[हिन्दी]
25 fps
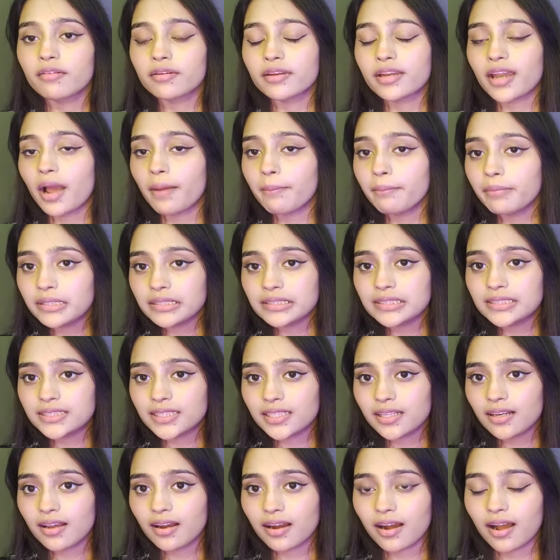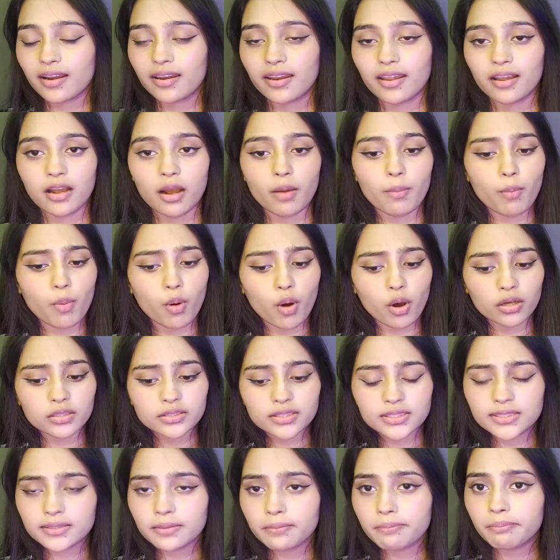विटामिन सी लगाने का
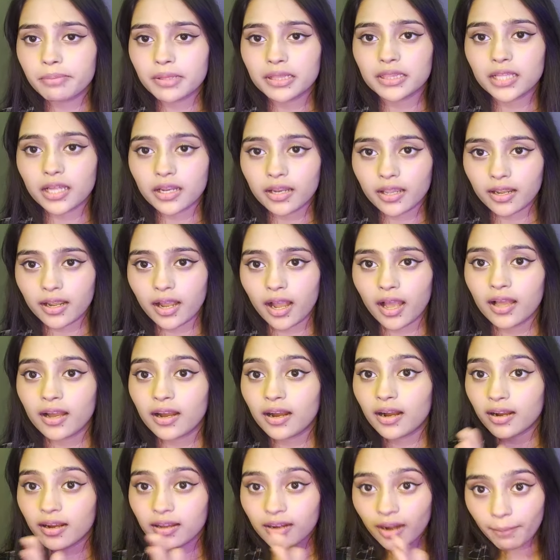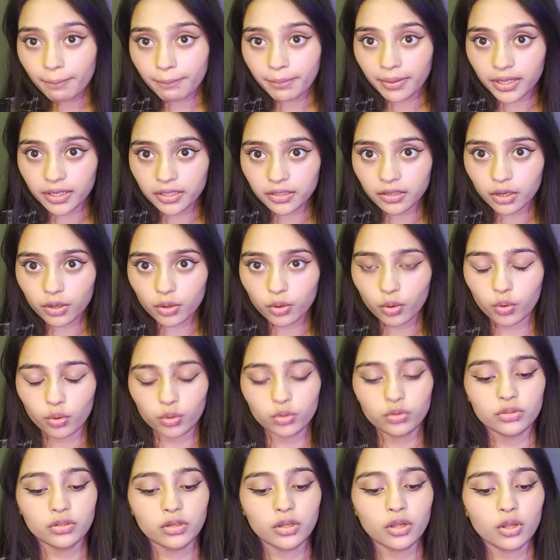बहुत सिंपल तरीका है अगर आप बिगनर
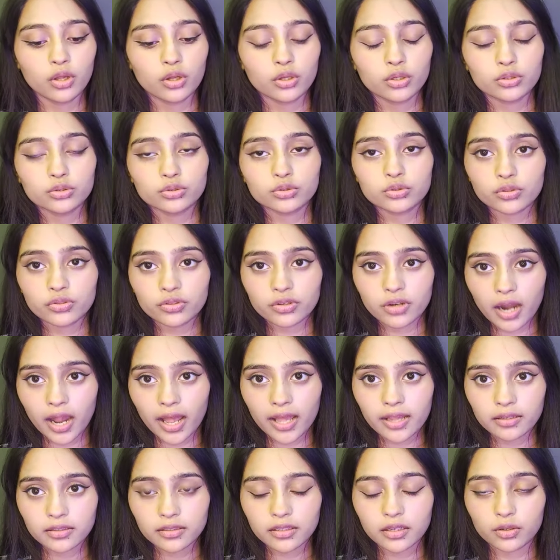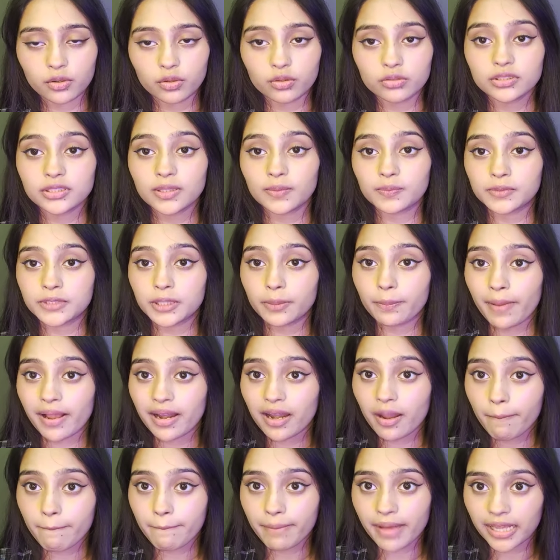हो तो ट्राई करो सबसे
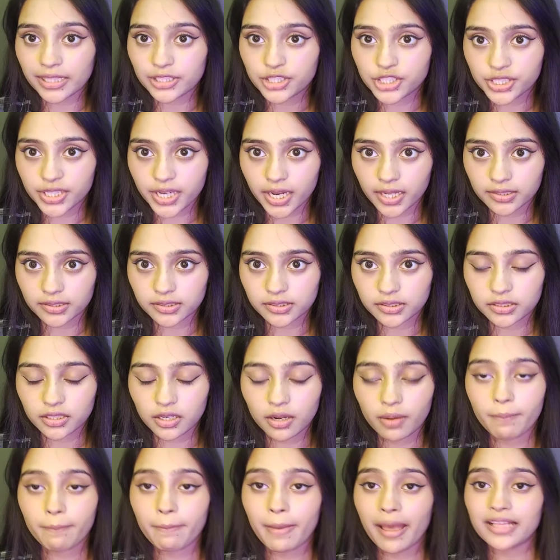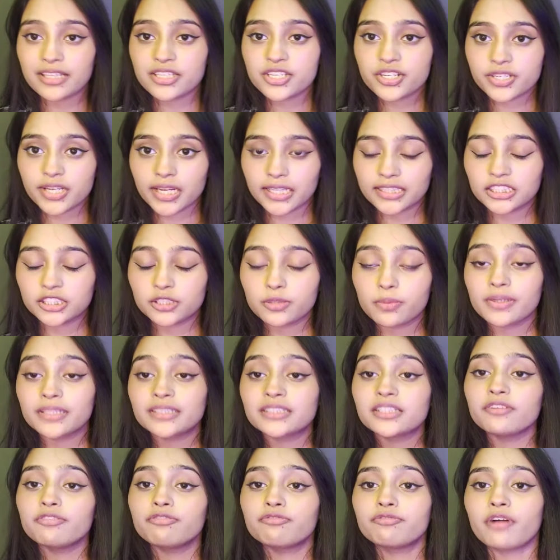पहले पैच टेस्ट पैच टेस्ट
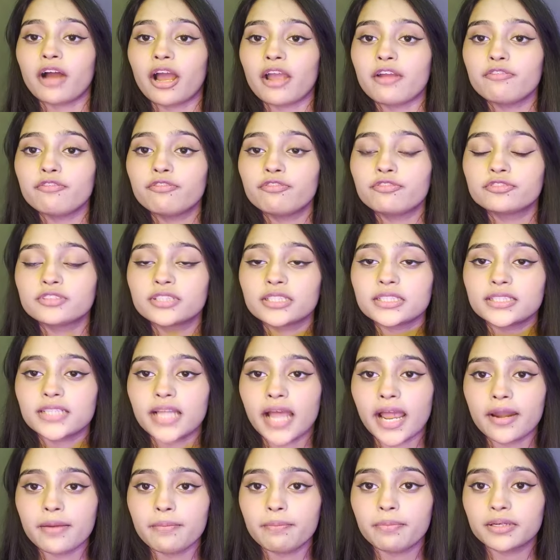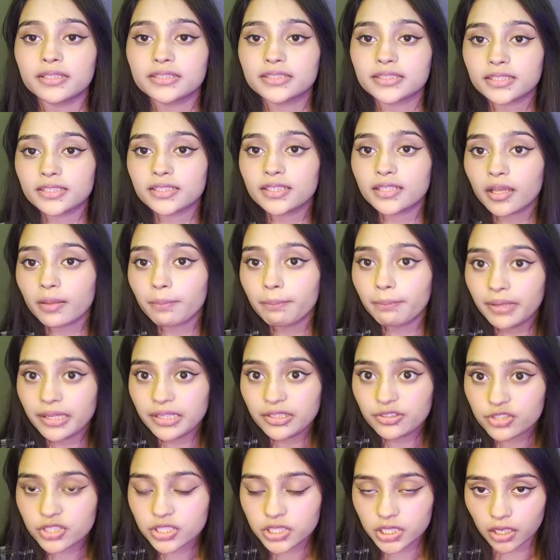भी सिर्फ फाइव से टेन परसेंट के
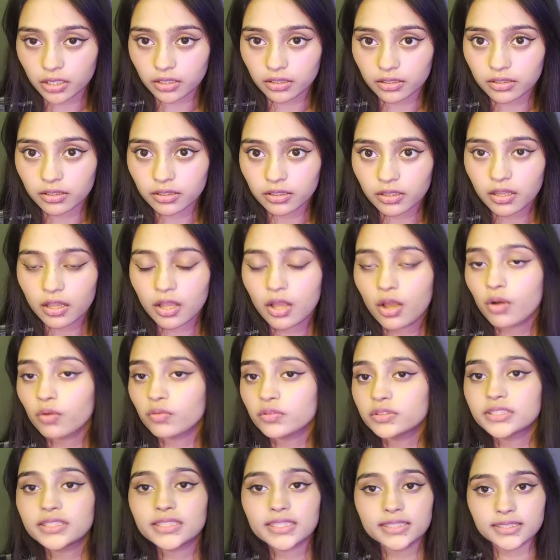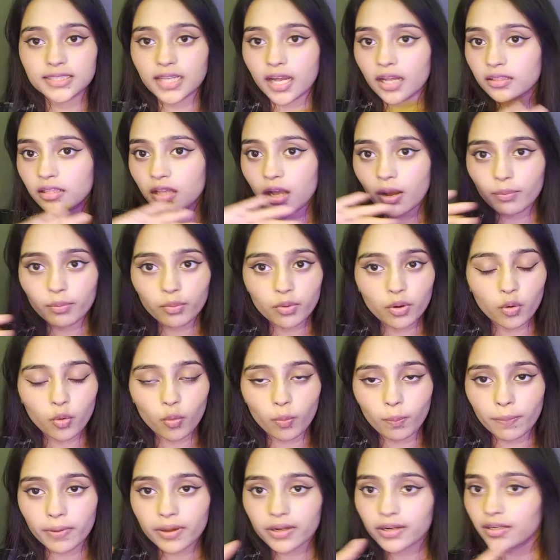बीच तक उससे ज़्यादा आपको
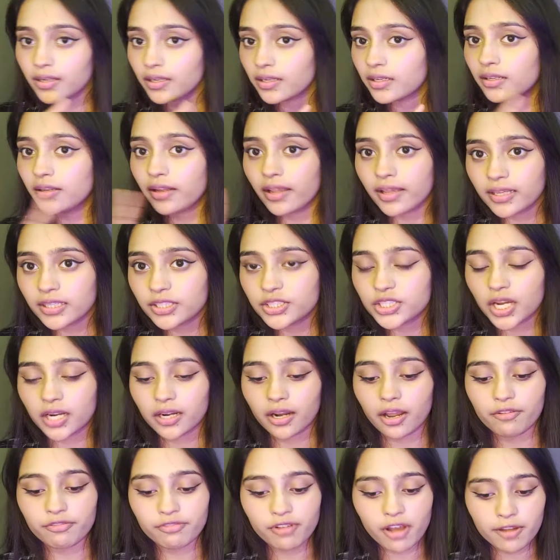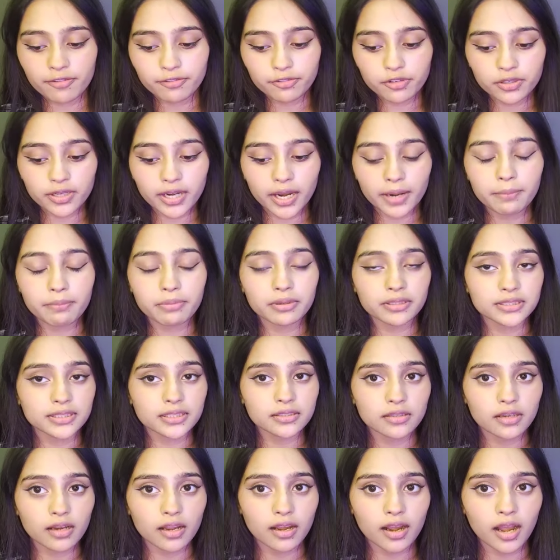ऊपर नहीं जाना है फाइव टू टेन
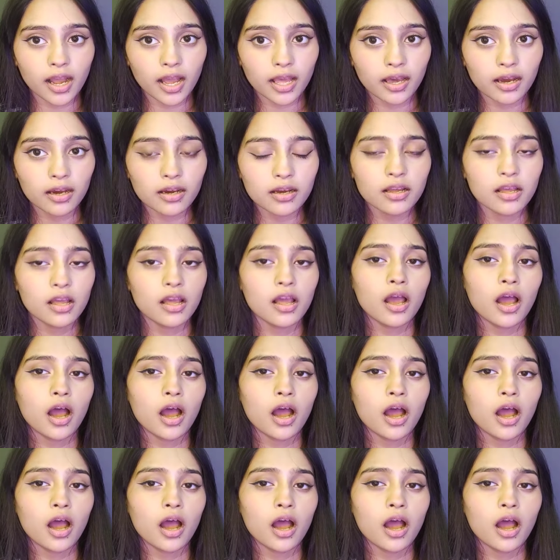परसेंट लगाया